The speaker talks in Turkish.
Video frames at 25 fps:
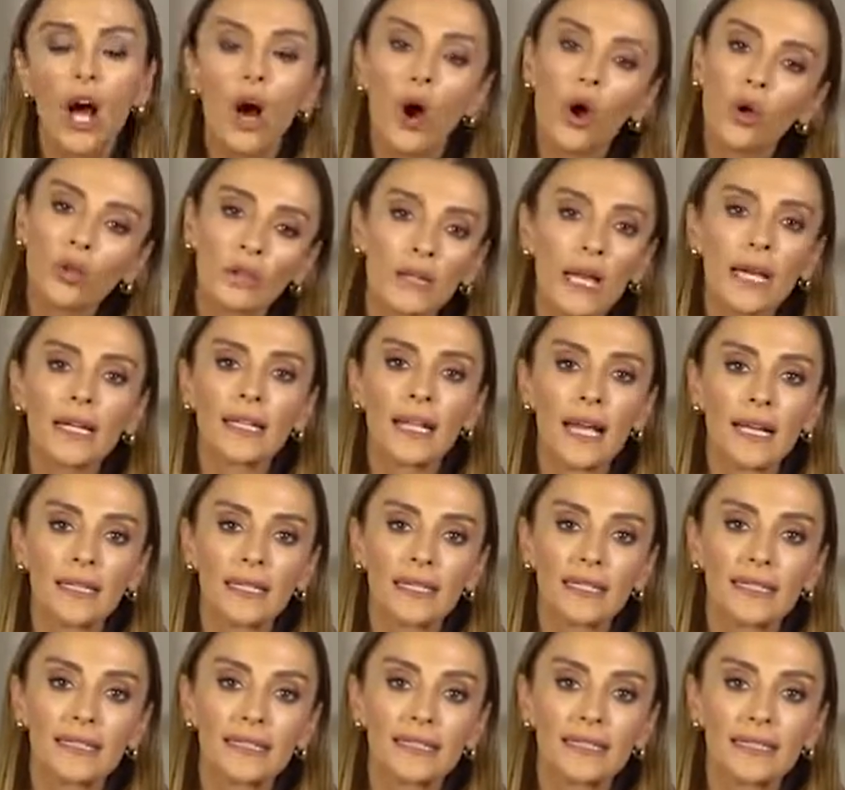Onlardan
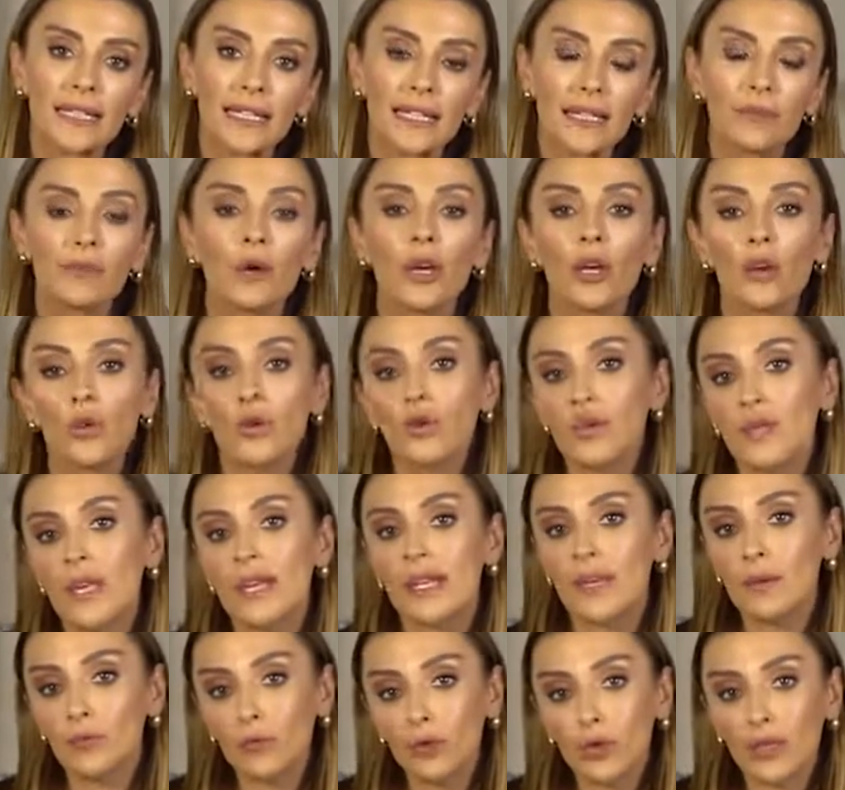giydin diyelim.
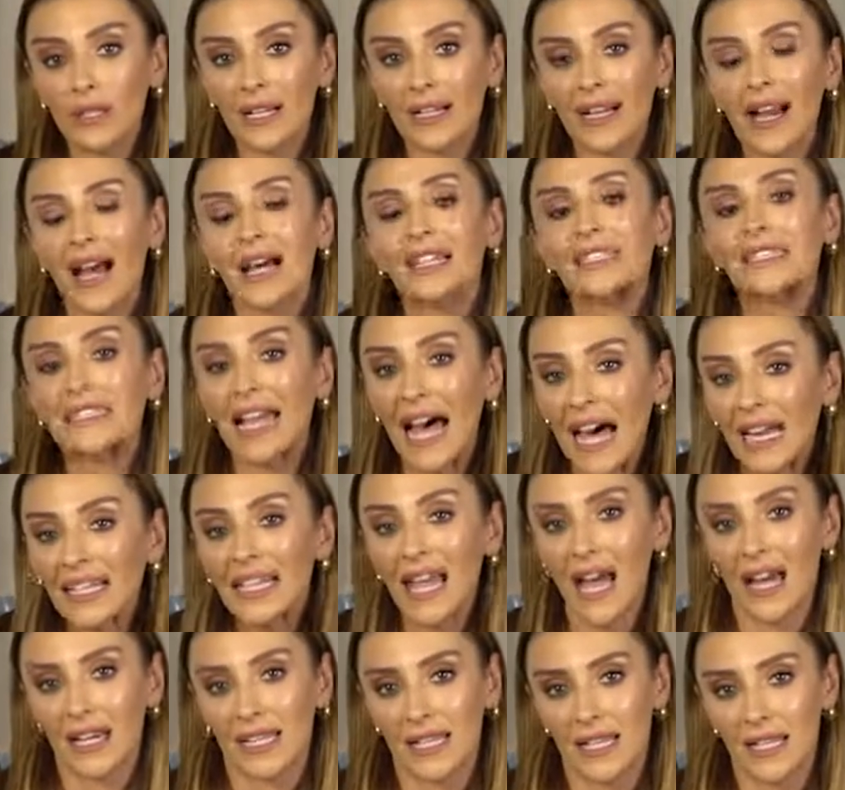Üzerine mutlaka daha
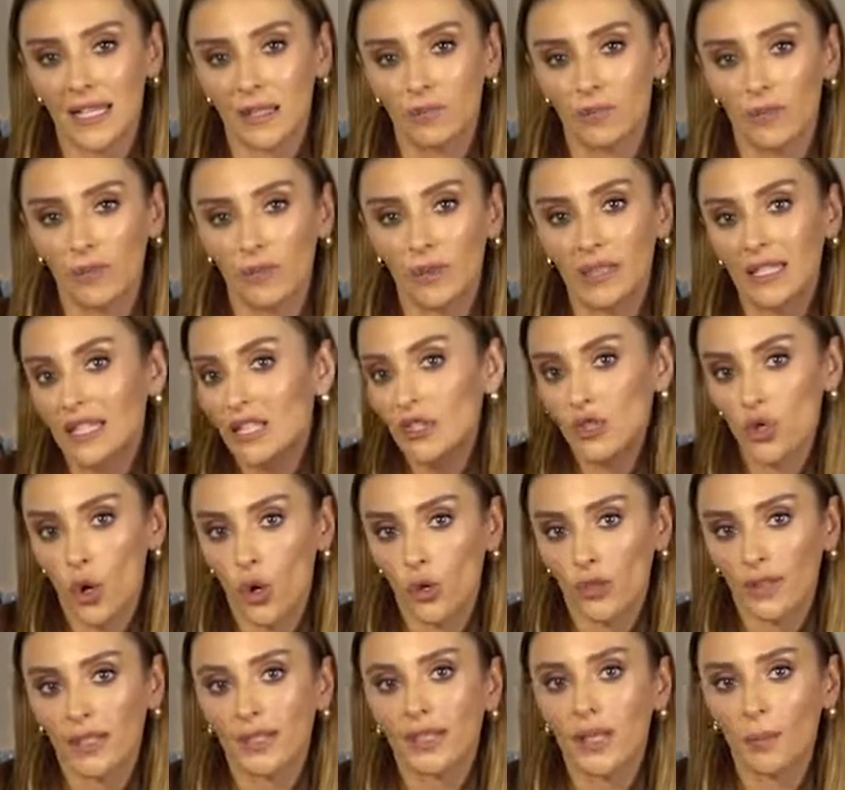dar kesimli bir
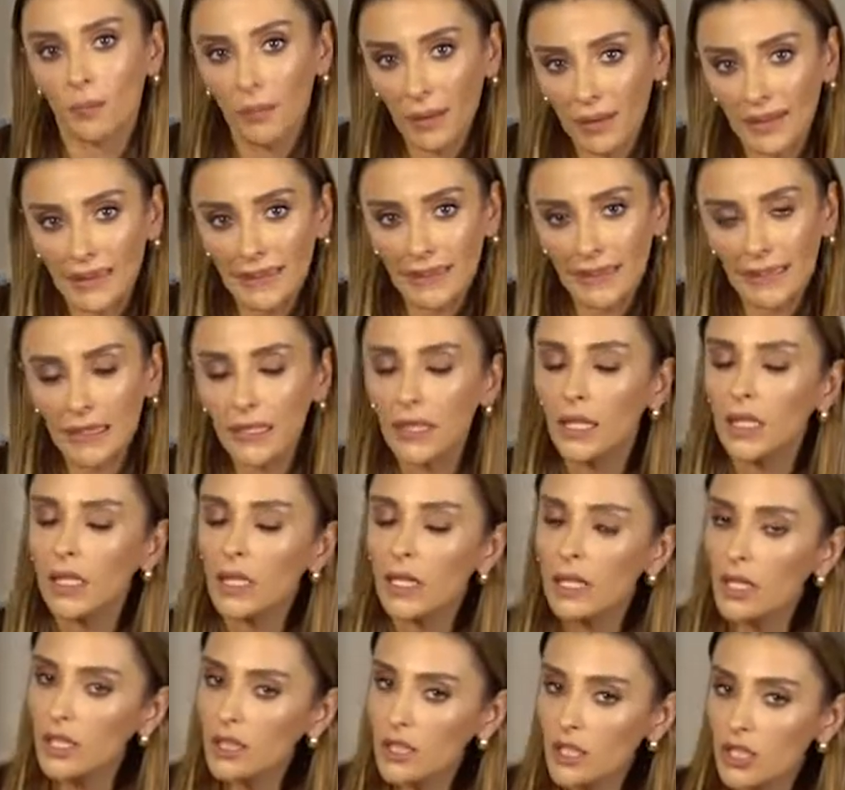tişört ya da body giy
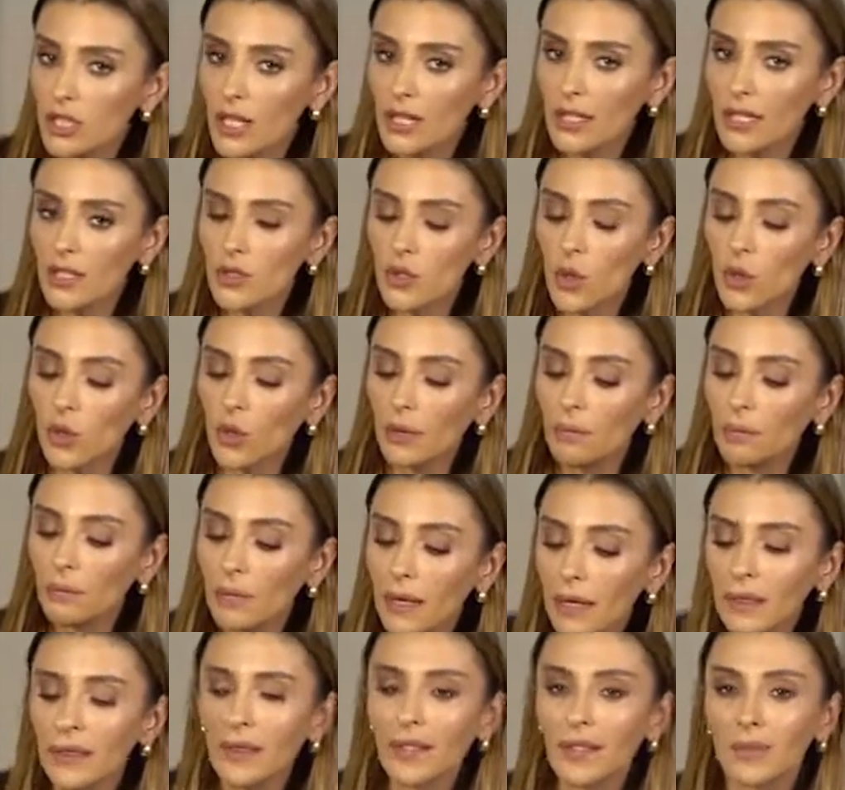İçine de sok,
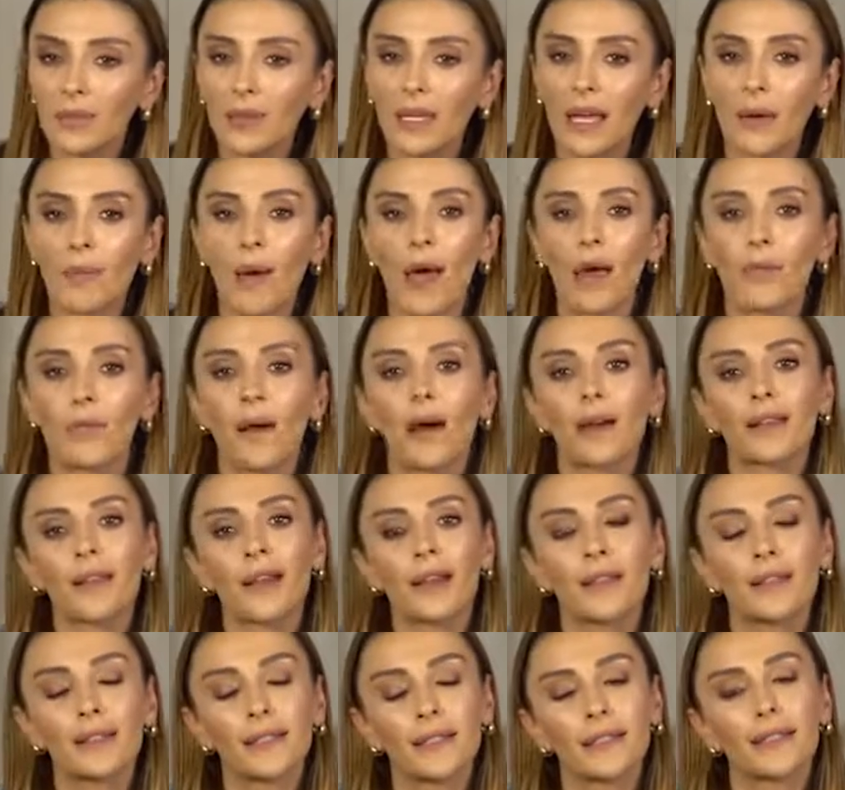beline de bir kemer
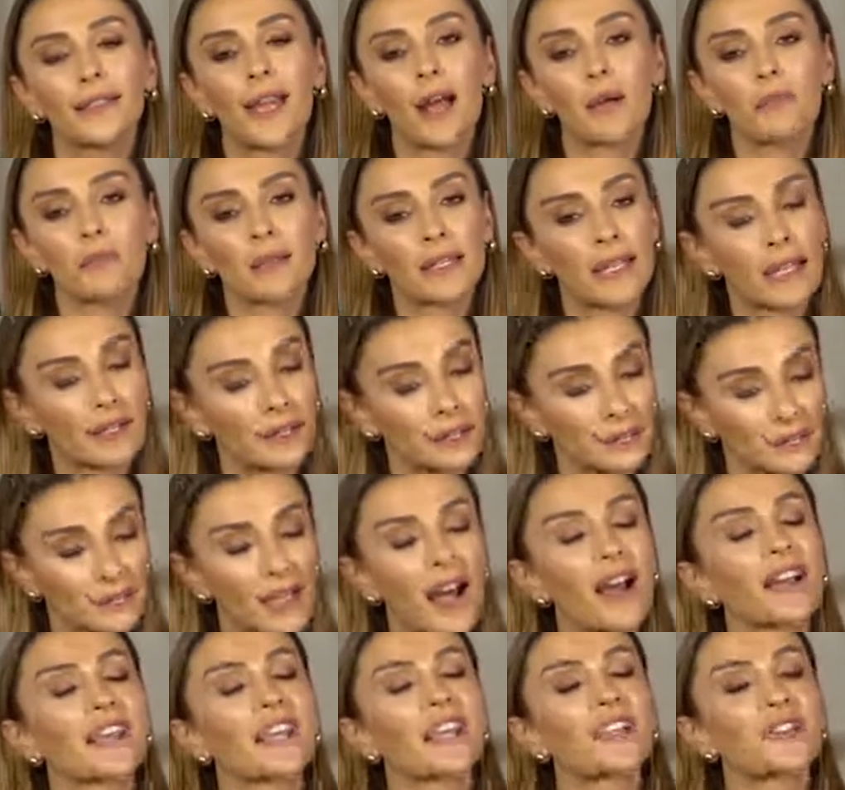bağla. İnan bana
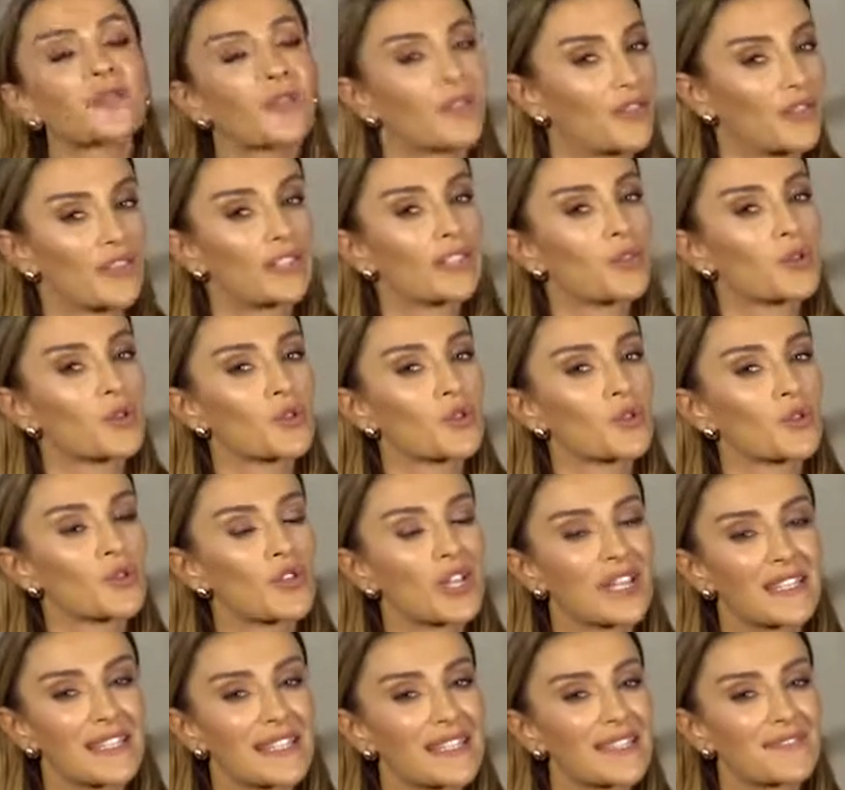daha genç bir fit
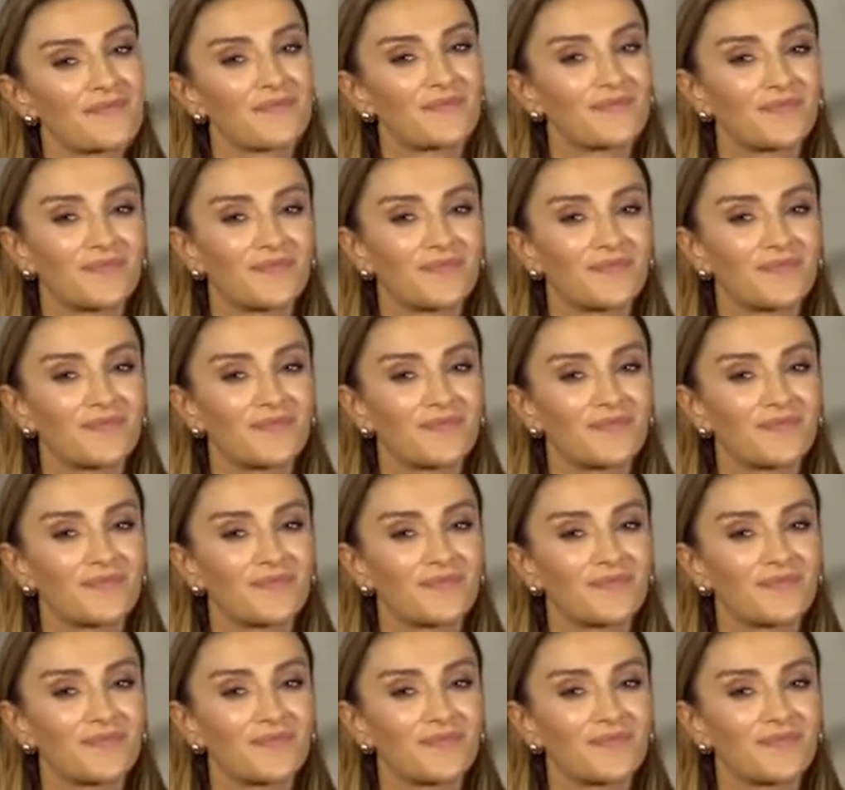gözükeceksin.